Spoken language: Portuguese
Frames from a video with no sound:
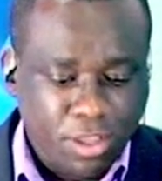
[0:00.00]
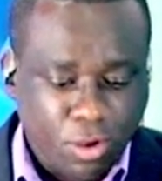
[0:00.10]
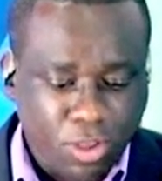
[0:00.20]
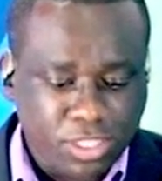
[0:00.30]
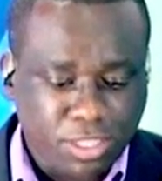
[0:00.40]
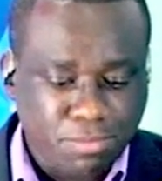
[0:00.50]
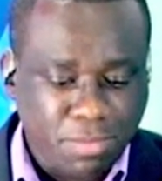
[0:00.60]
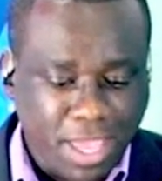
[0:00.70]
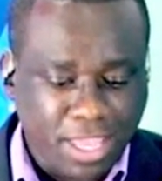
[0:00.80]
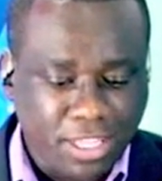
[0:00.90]

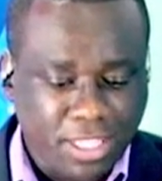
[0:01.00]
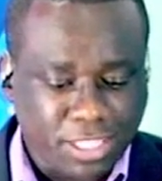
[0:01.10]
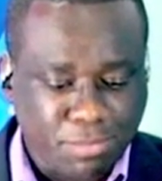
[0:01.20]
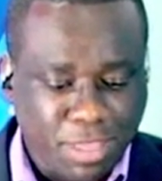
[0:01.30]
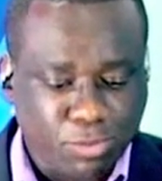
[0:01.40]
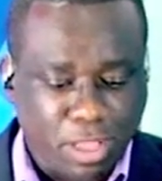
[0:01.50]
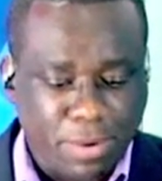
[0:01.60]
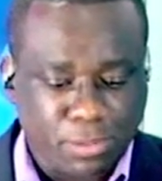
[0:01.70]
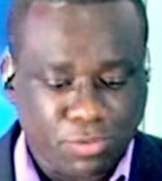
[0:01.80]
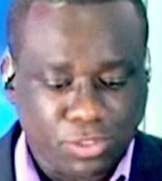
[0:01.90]
Rosimeire Nascimento, um
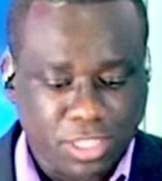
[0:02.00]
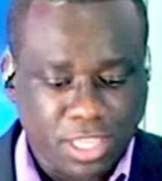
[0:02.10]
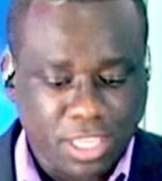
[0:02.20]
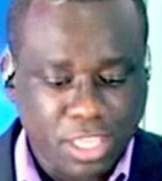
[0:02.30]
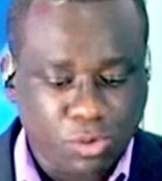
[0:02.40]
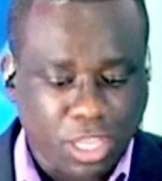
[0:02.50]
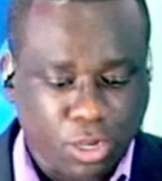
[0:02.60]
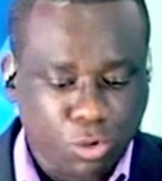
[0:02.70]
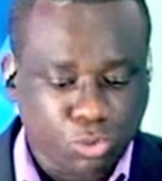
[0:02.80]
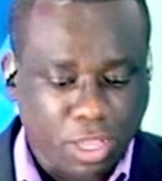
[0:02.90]
abraço para você. Hilda
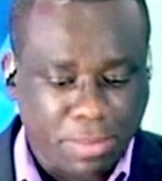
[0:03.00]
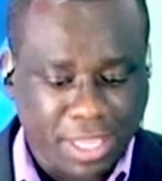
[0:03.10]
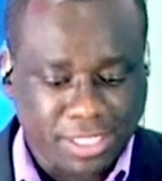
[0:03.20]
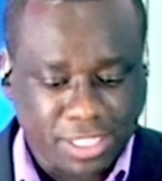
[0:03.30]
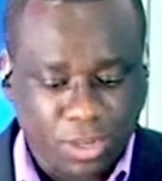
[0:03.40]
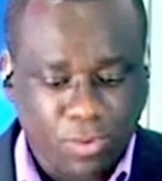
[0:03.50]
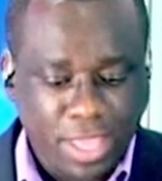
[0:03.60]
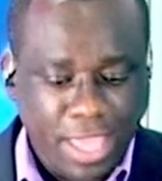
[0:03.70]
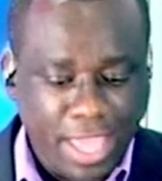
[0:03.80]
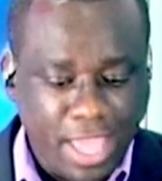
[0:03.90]
Cruz, um abração.
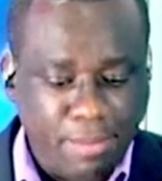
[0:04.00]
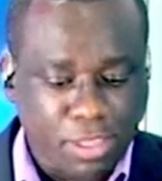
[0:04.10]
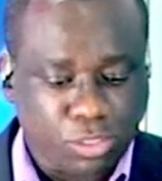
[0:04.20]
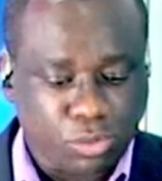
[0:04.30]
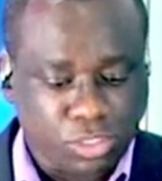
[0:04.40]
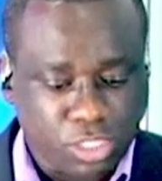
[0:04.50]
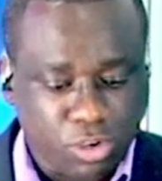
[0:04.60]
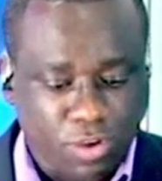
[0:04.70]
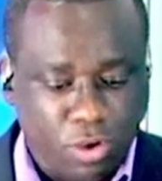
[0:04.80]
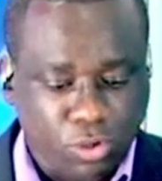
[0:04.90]
Emerson
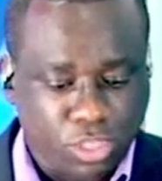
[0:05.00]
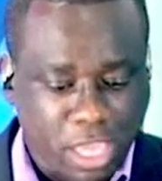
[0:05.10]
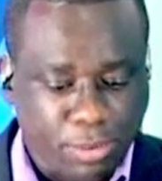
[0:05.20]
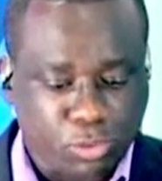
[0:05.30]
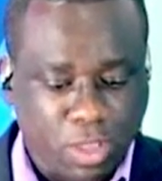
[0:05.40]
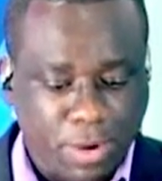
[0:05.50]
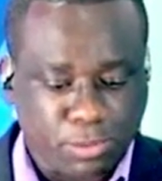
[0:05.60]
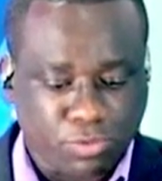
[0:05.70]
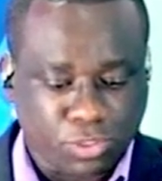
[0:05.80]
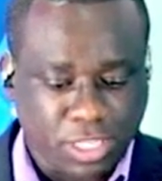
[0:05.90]
Silva, ô Emerson, um
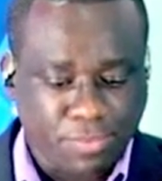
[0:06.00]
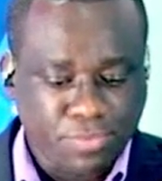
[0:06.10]
abraço para você.